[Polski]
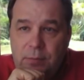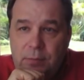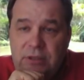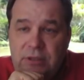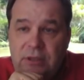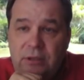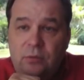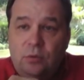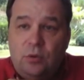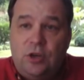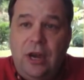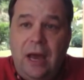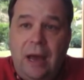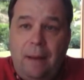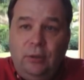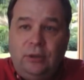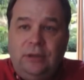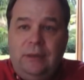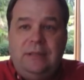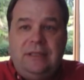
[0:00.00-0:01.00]
procedurze
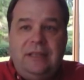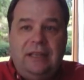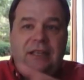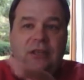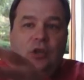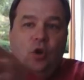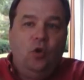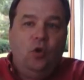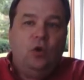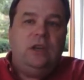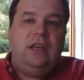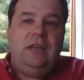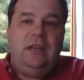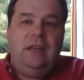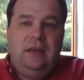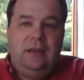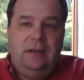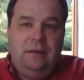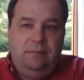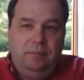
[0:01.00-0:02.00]
e,
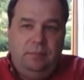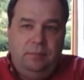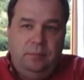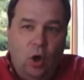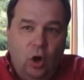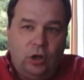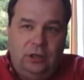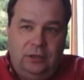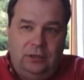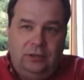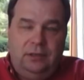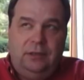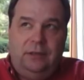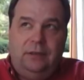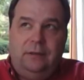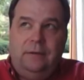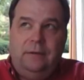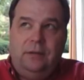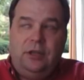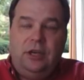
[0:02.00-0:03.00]
blok
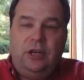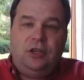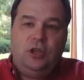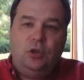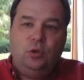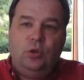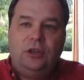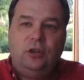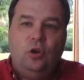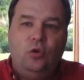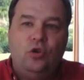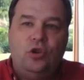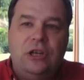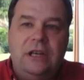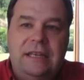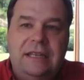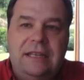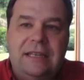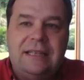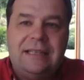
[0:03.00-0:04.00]
e, rzeczy, które to już
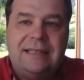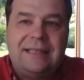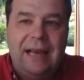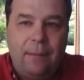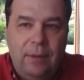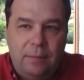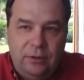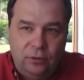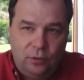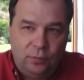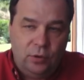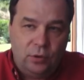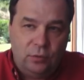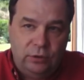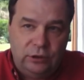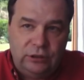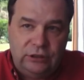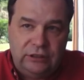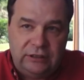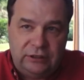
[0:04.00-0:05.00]
linie same będą mogły
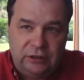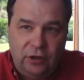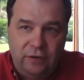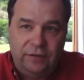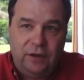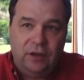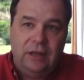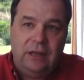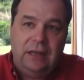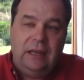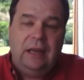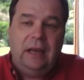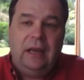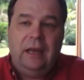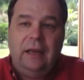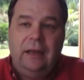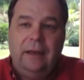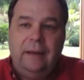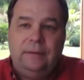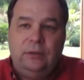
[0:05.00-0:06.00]
dodatkowo,
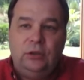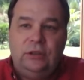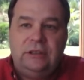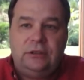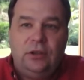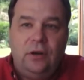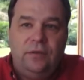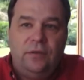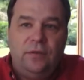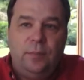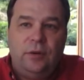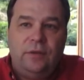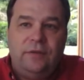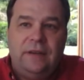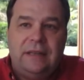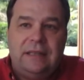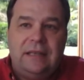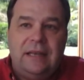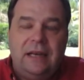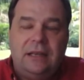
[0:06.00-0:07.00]
e, dodatkowo
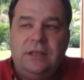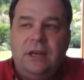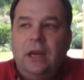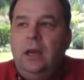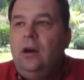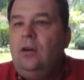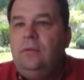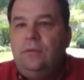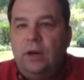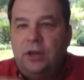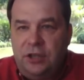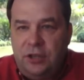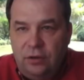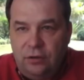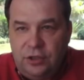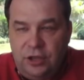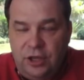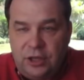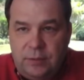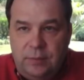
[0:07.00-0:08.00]
wprowadzać. Właśnie
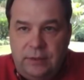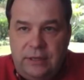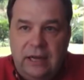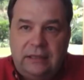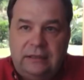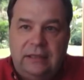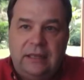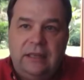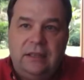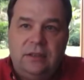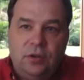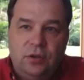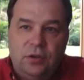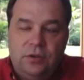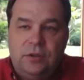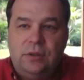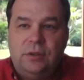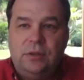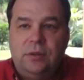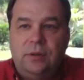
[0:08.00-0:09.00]
chociażby jak takie, co
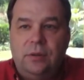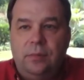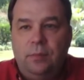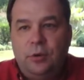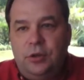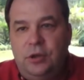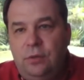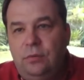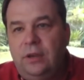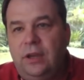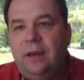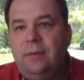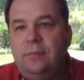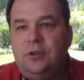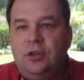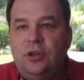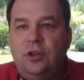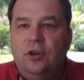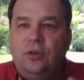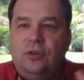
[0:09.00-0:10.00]
z posiłkiem,
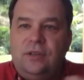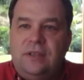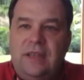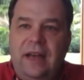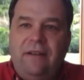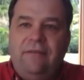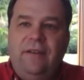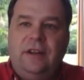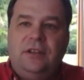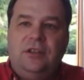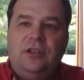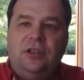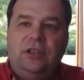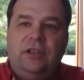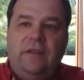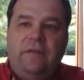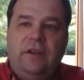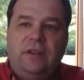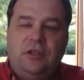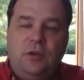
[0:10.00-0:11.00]
czy go rozdawać, czy
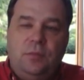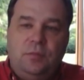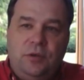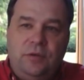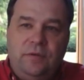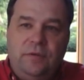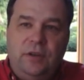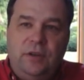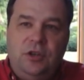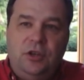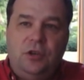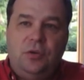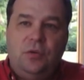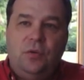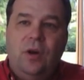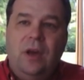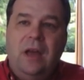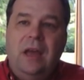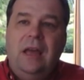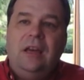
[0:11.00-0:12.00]
dawać go przy
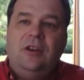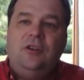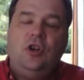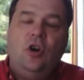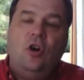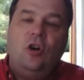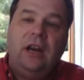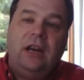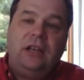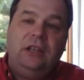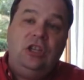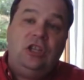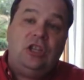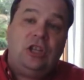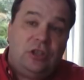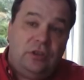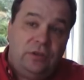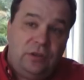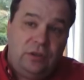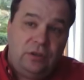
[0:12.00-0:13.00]
wyjściu, czy
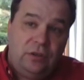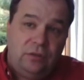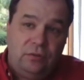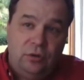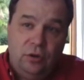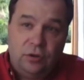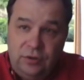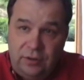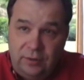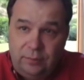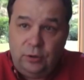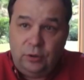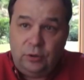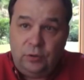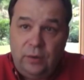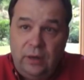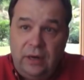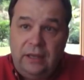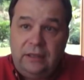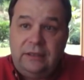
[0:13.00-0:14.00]
ograniczać dostęp do
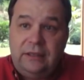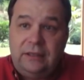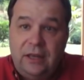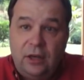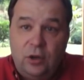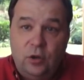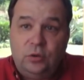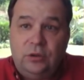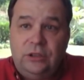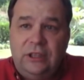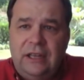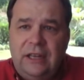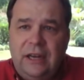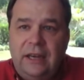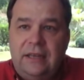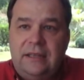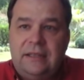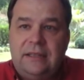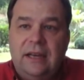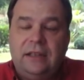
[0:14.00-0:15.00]
toalety na krótkich
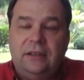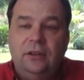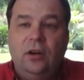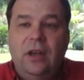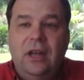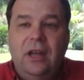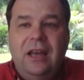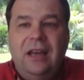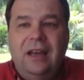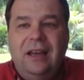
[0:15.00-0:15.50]
rejsach, to